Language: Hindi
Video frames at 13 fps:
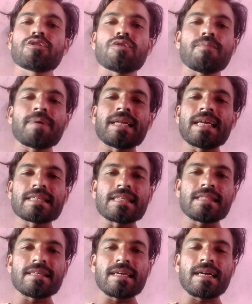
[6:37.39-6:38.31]
तो बढ़िया
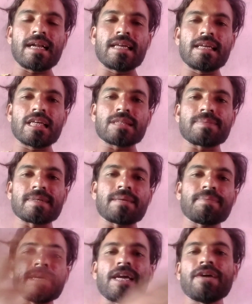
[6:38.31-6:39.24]
चलती है गाड़ी गैस पर
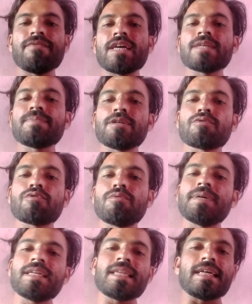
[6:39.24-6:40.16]
जबकि एवरेज बिल्कुल
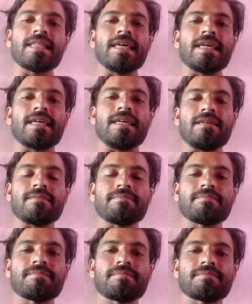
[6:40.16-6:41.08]
भी नहीं
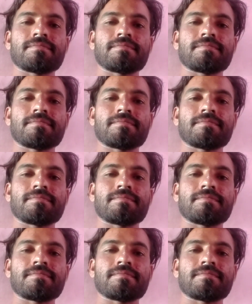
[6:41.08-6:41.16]
देगी